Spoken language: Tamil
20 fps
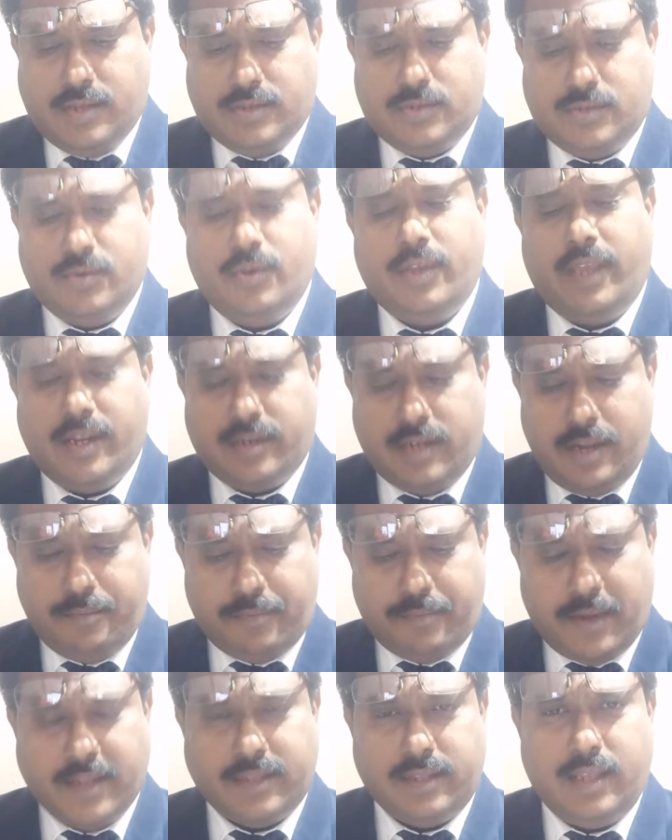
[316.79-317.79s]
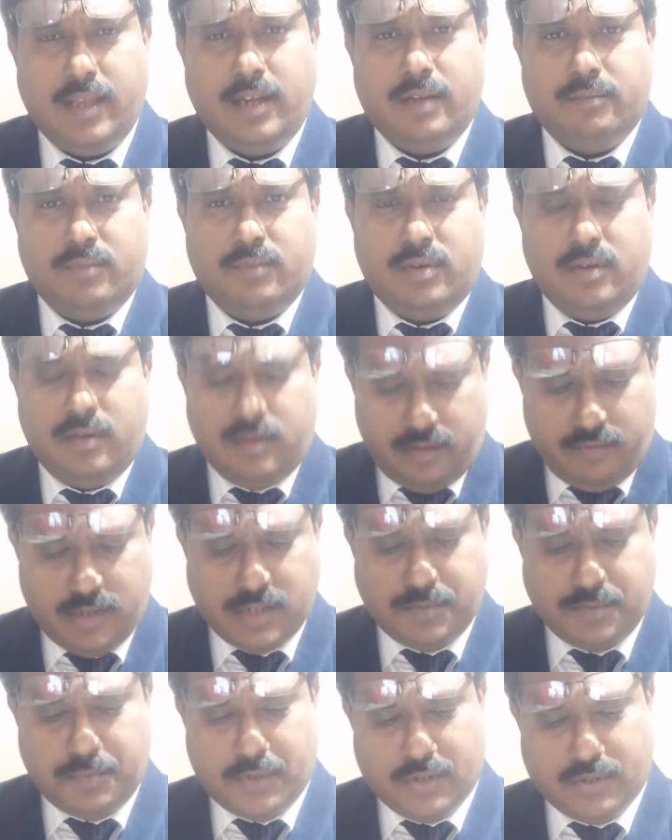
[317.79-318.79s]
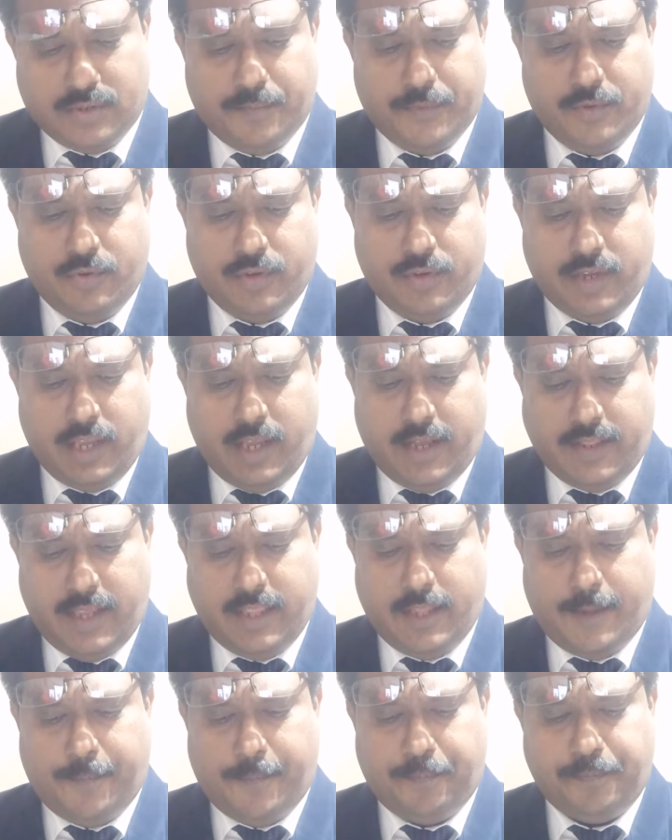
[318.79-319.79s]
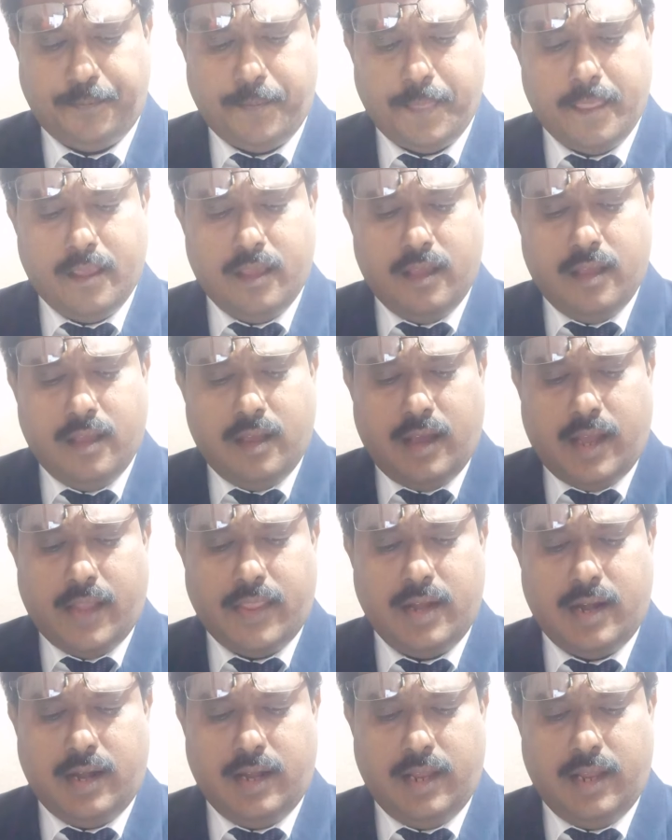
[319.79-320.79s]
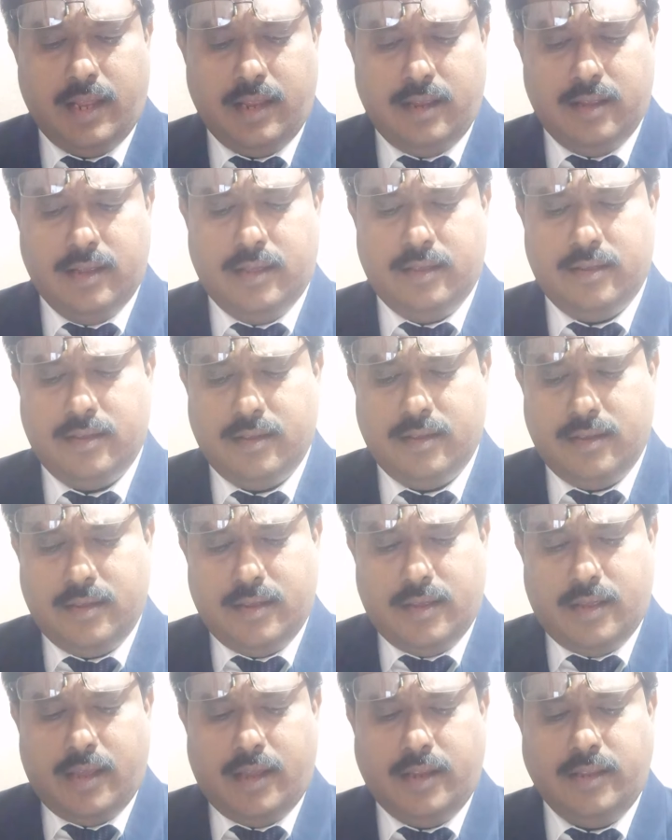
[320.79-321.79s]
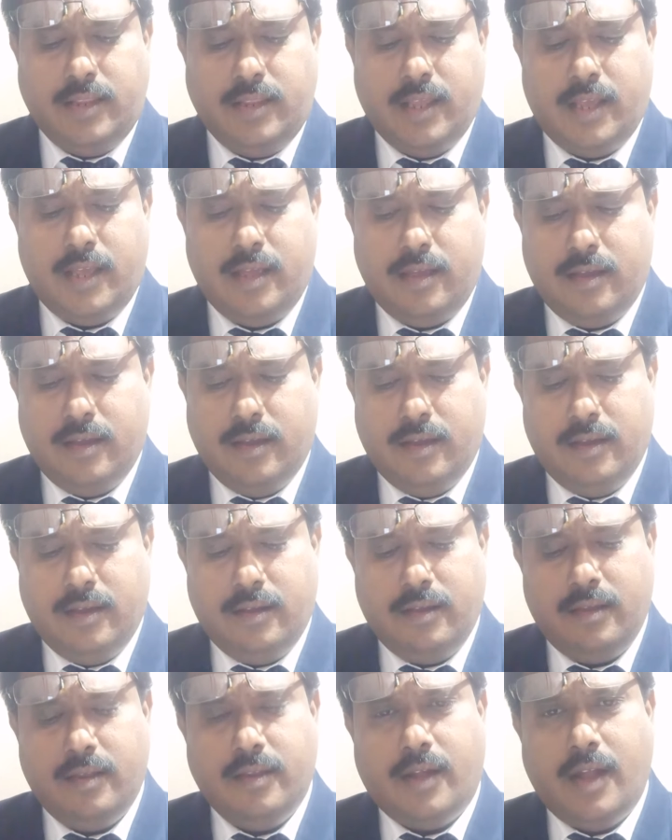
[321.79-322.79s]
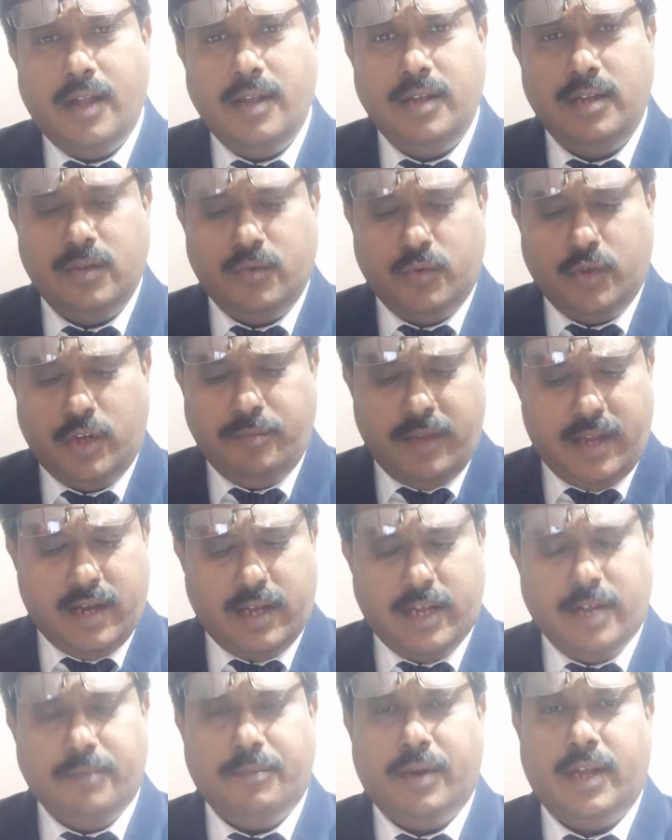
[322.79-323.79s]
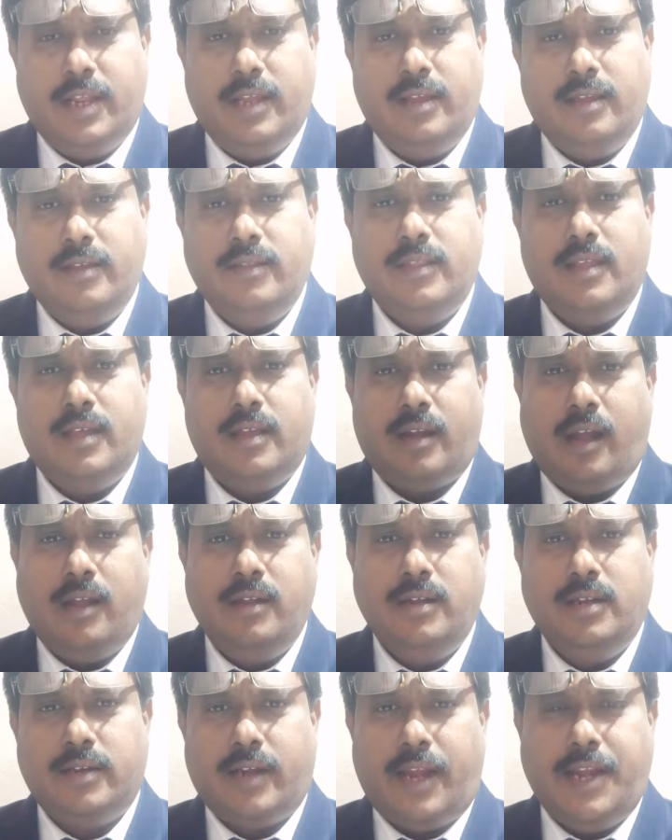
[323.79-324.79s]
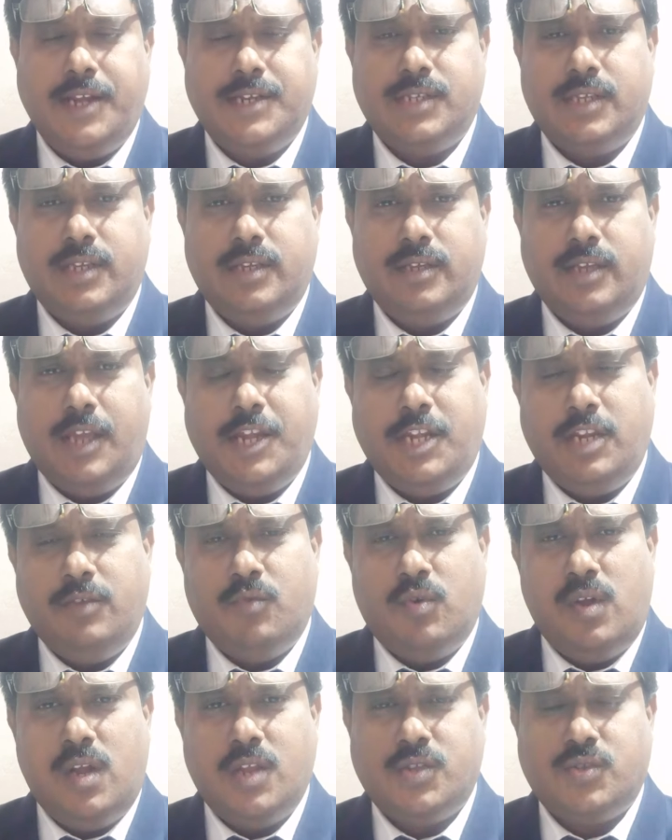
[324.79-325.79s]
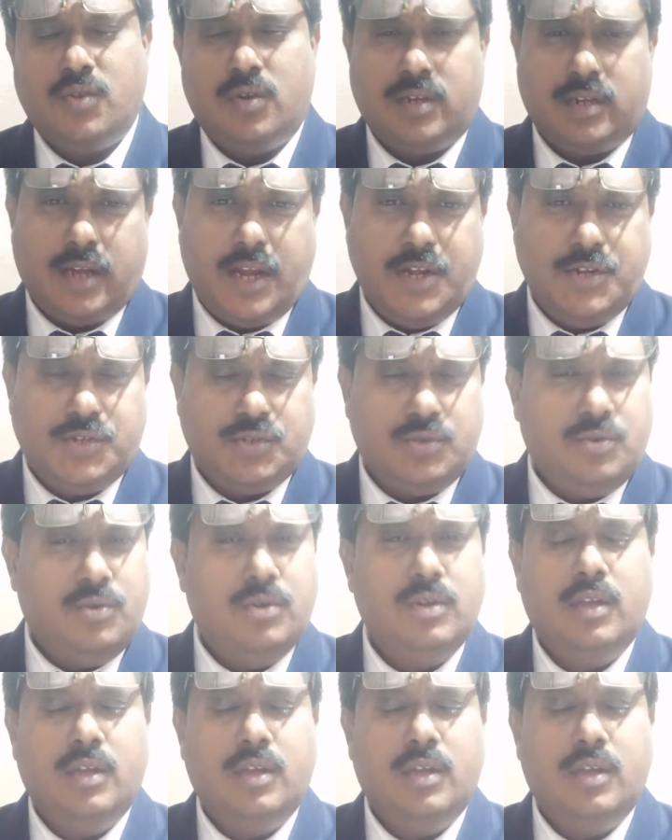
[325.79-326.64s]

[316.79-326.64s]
ஸோ ஏற்கனவே பார்த்ததை நம்ம ரிவர்ஸ் பண்ணுறோம் ஓகே அதே தான் அதனால் இந்த ரெண்டு உரிமைகளின்படி இந்த ரெண்டு ரைட்ஸ் எயிட்டி ஒனில் சொல்கிற ரைட்ஸும்